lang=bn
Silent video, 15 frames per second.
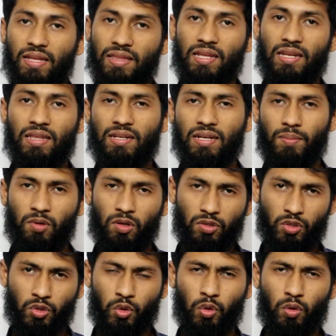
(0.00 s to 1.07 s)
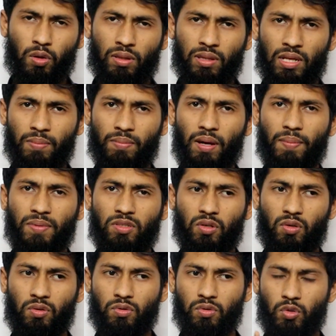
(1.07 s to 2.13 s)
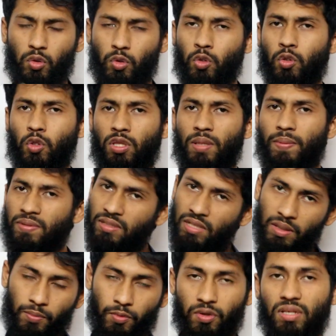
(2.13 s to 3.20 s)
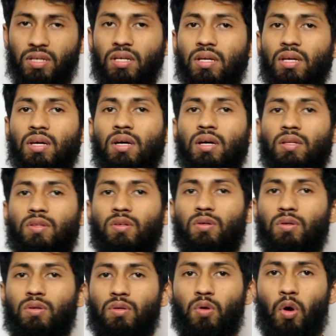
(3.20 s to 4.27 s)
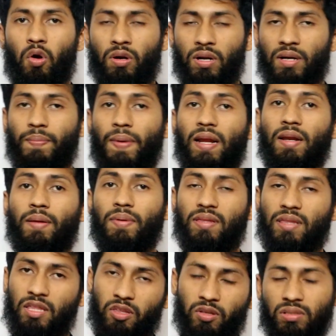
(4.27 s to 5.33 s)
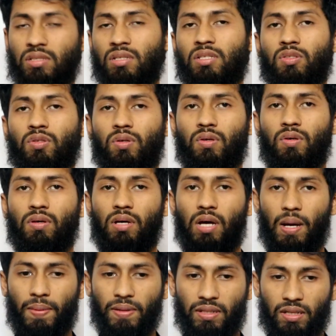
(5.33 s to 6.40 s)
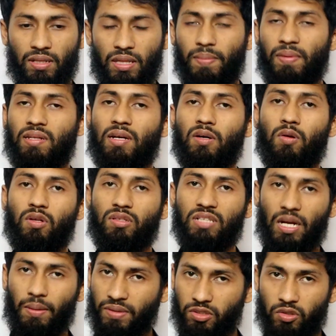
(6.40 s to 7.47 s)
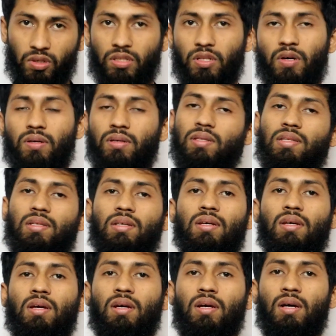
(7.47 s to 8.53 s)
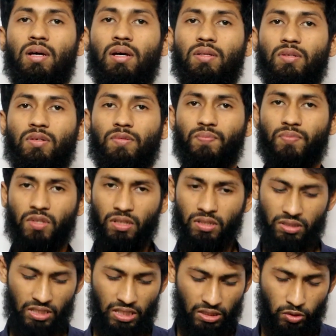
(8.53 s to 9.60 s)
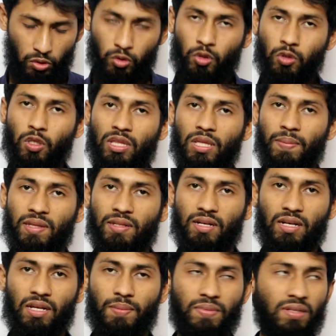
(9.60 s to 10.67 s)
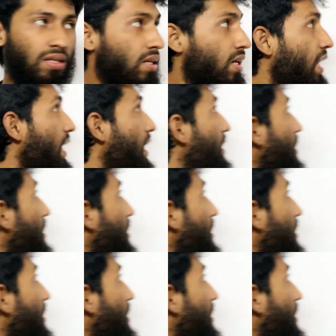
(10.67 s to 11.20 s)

এই সিরিজটা মূলত শুরু করেছিলাম আমি যখন চতুর্থ সেমিস্টারে পড়ি তো করোনার প্যান্ডামিক সিচুয়েশনের জন্য আমাদের সেমিস্টারগুলো চার মাস করে দেওয়া হয়েছে তো সেই চতুর্থ সেমিস্টারে আমি এই